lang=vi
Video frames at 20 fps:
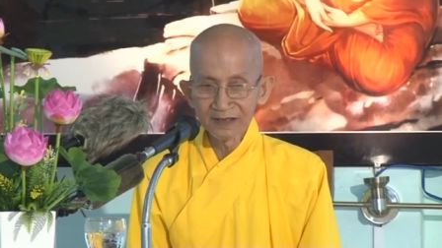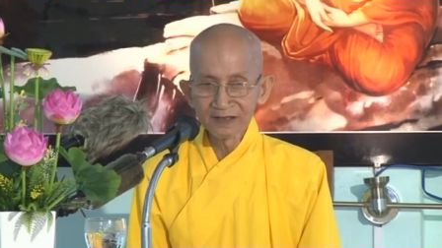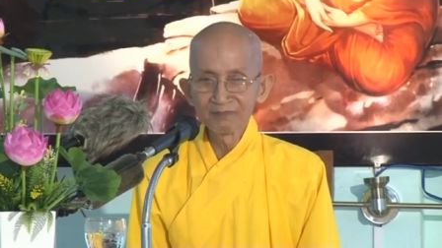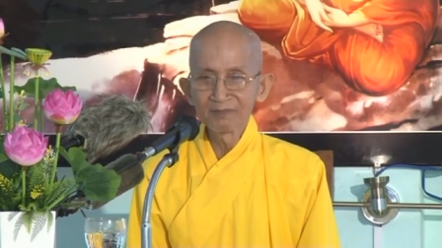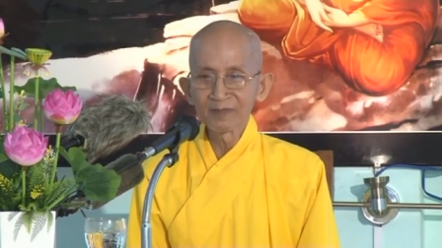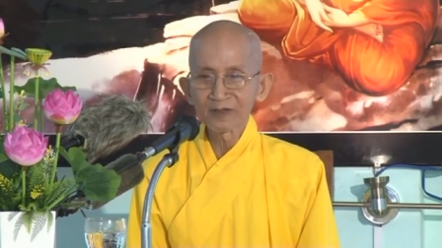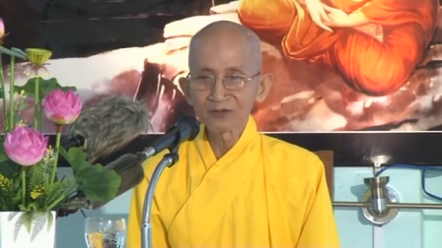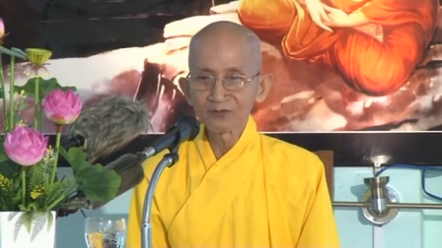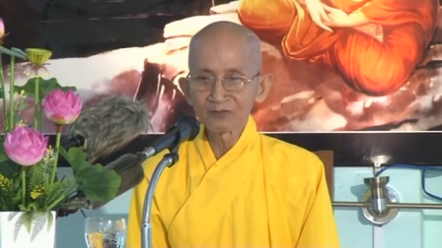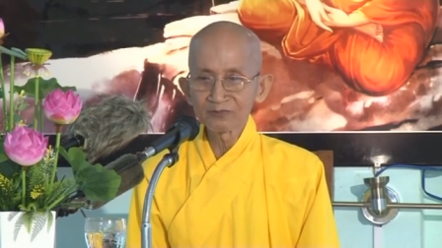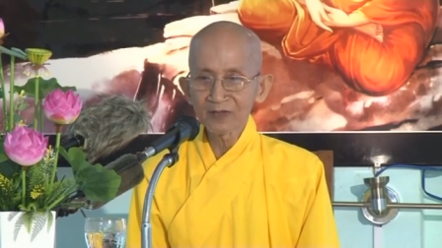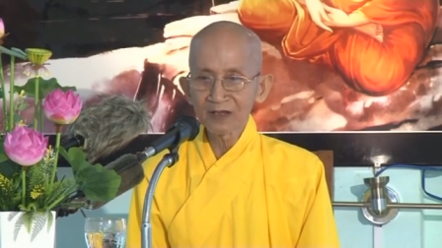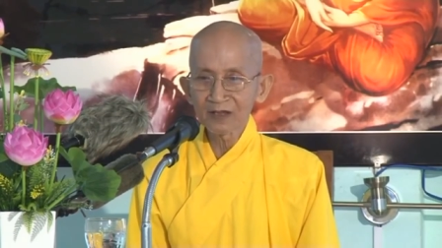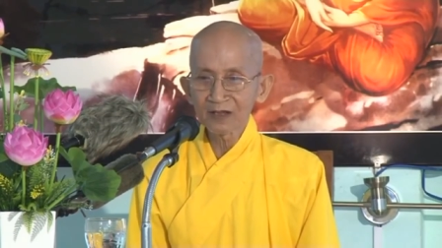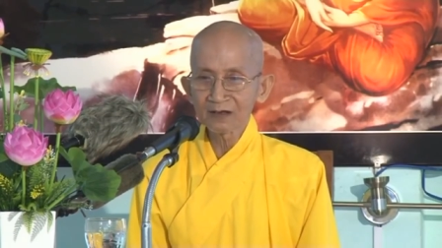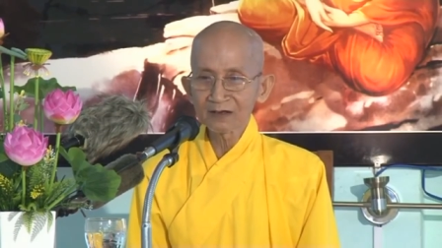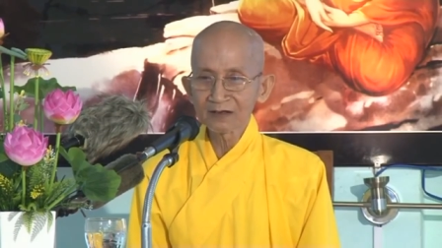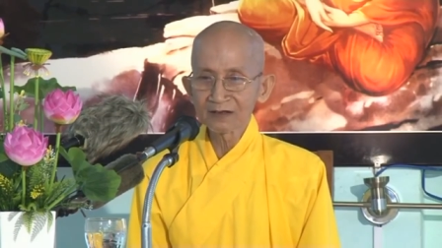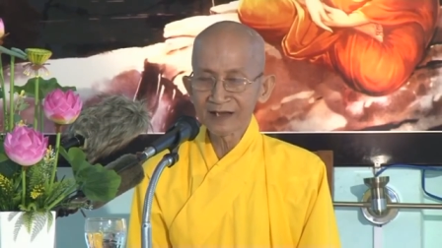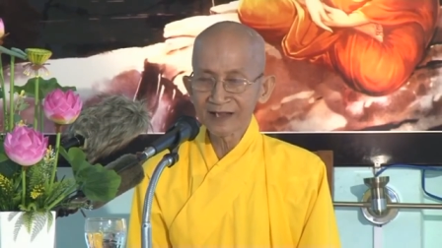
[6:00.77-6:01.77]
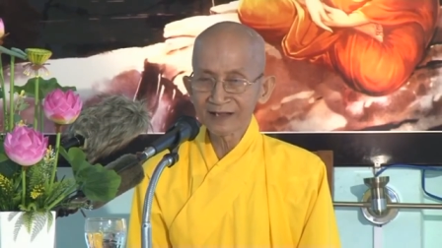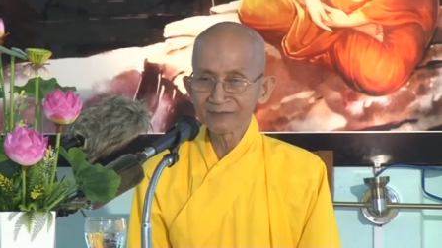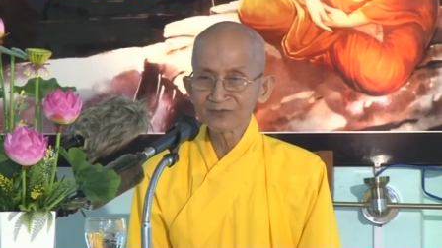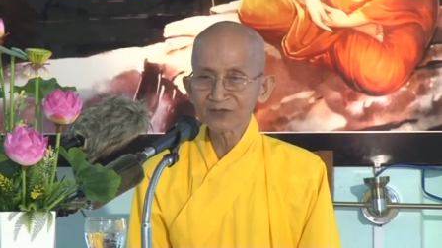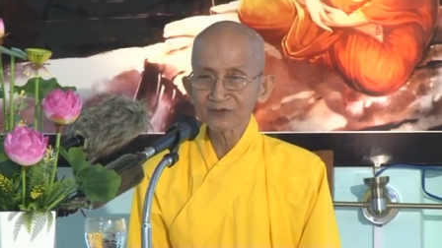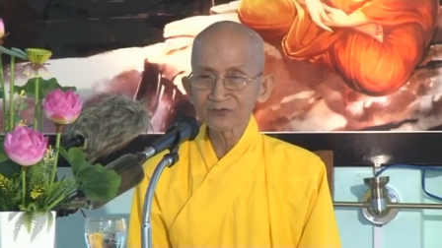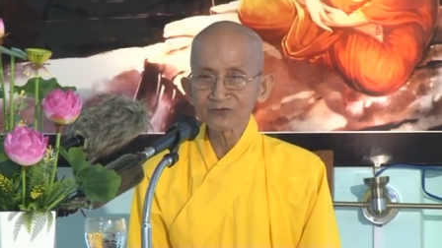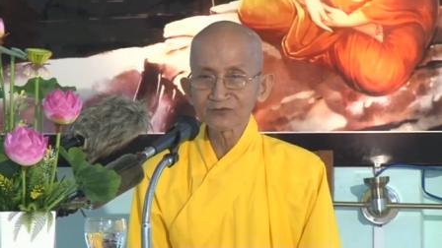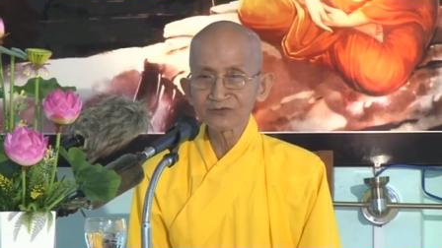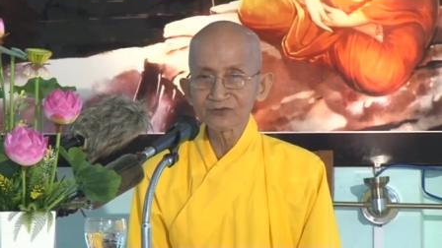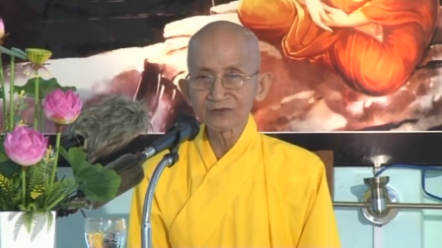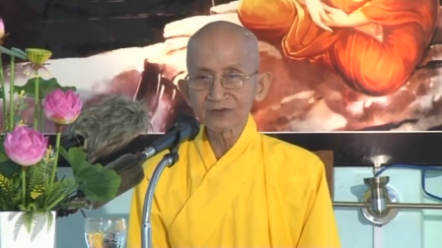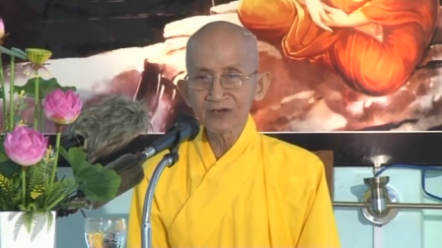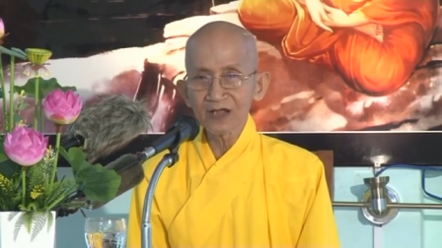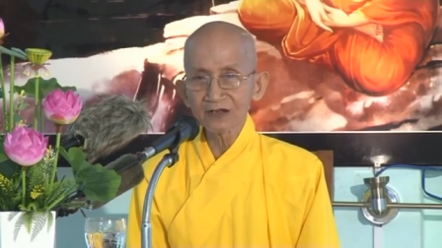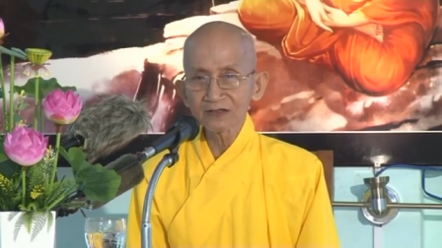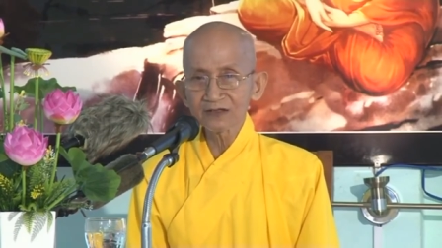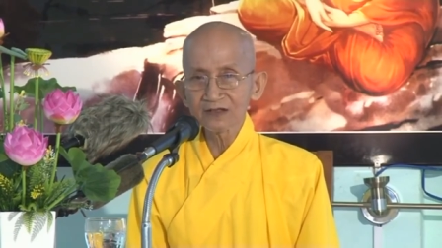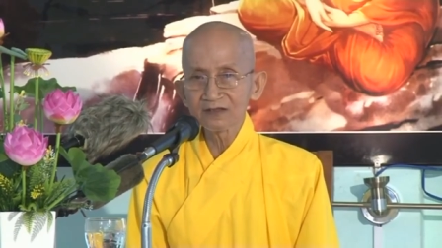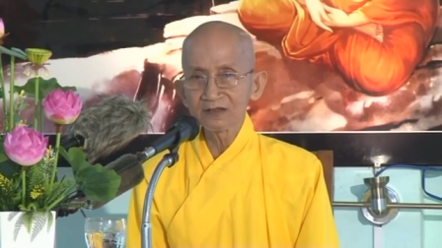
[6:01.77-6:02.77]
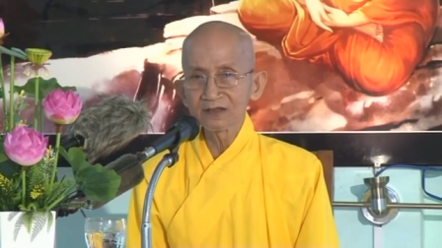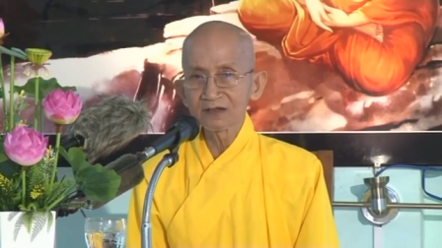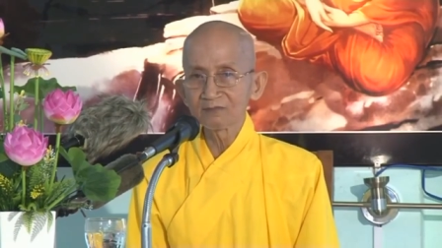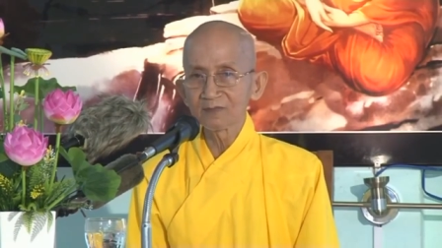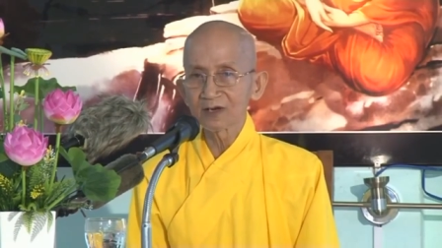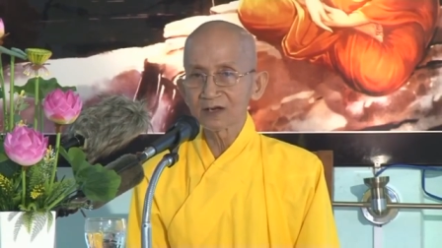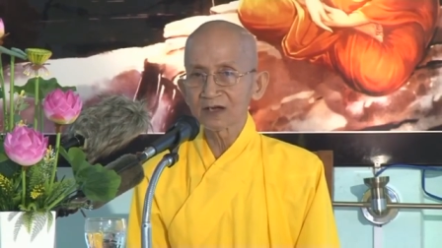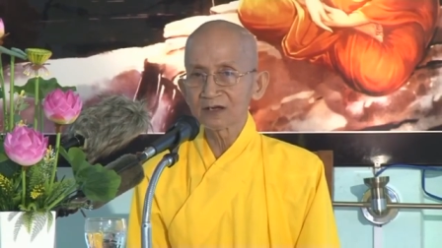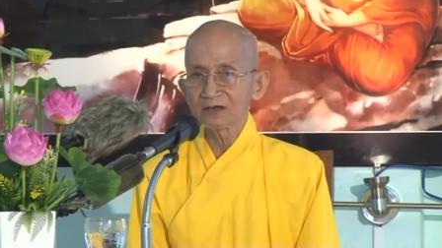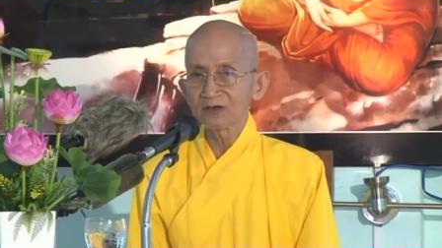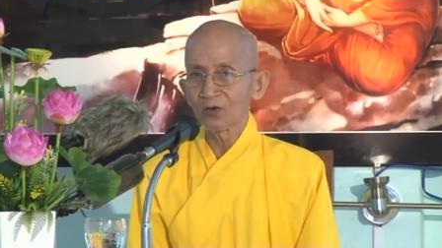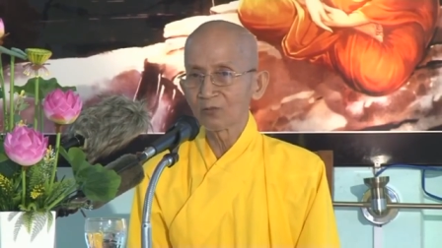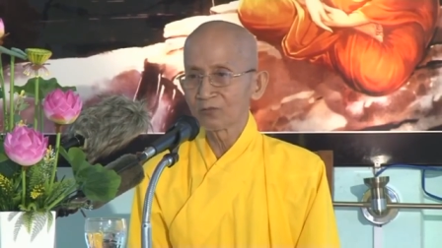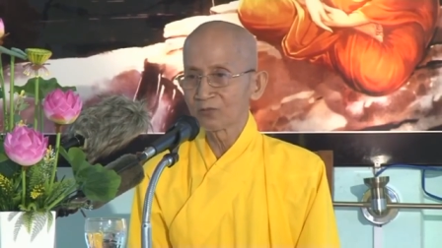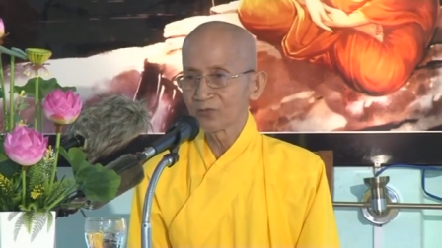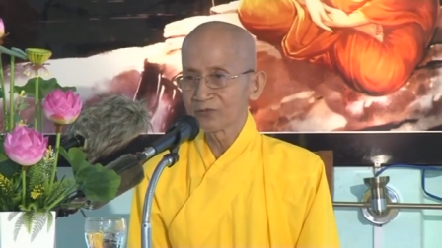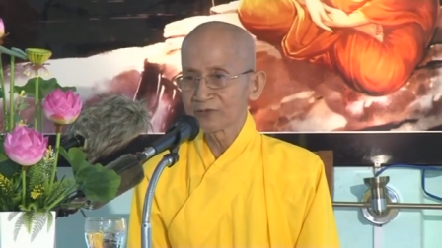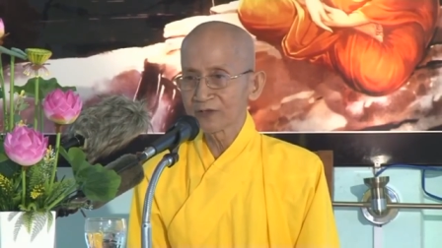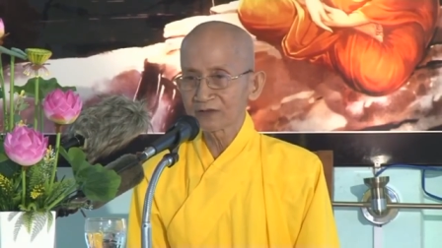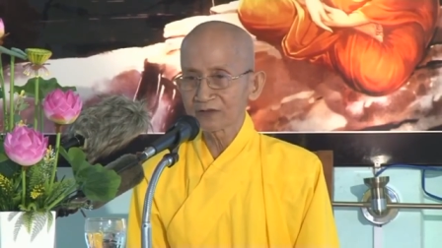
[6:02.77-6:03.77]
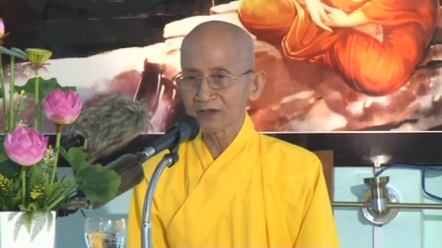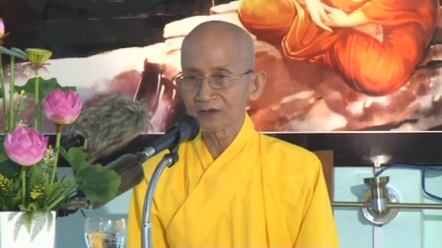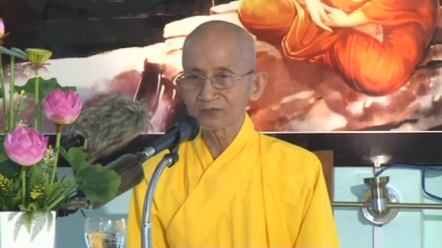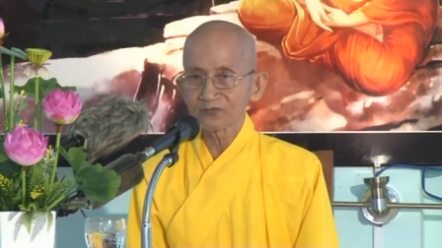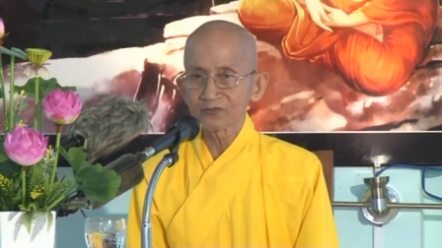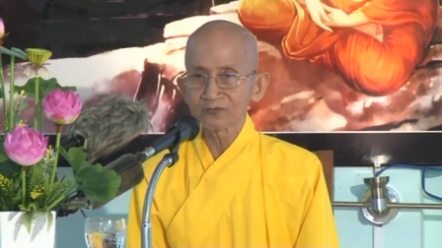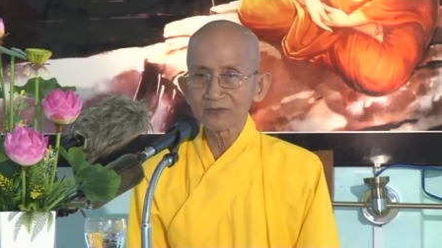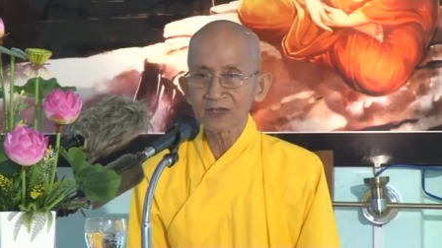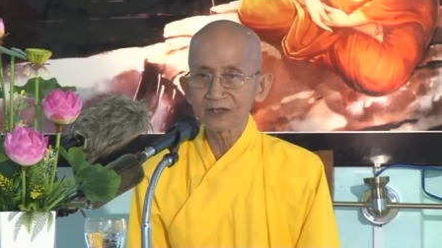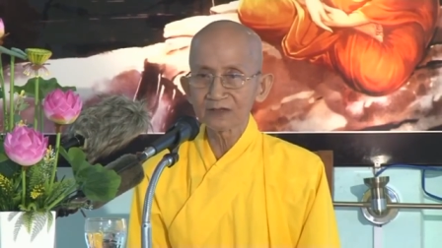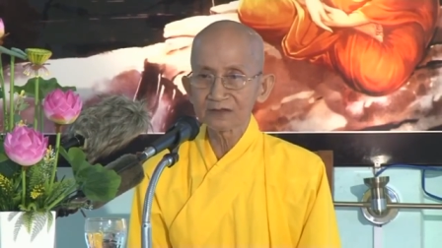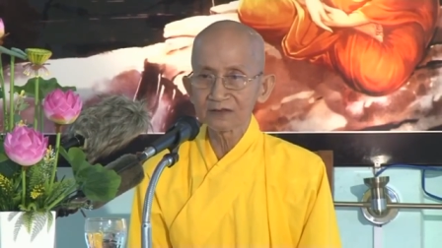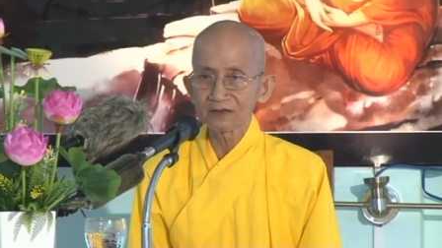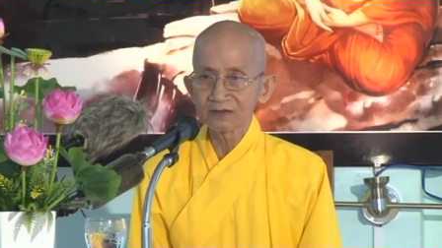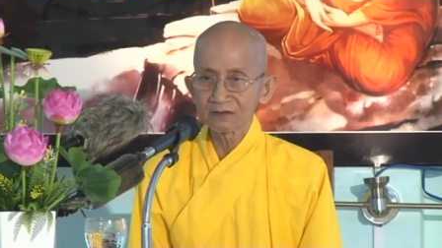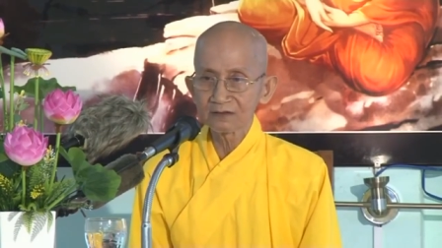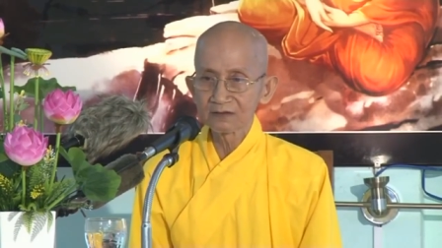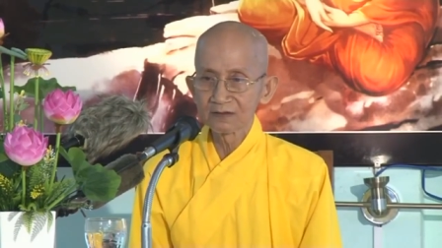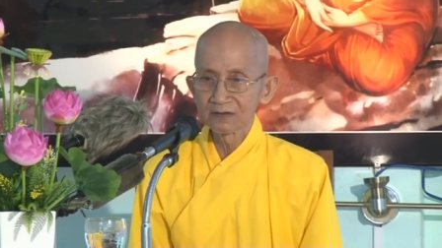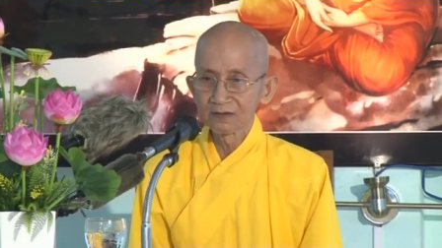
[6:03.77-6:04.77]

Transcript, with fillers: vậy mà chúng ta làm sao cho xứng đáng với những bậc anh hùng của dân tộc chúng ta chứ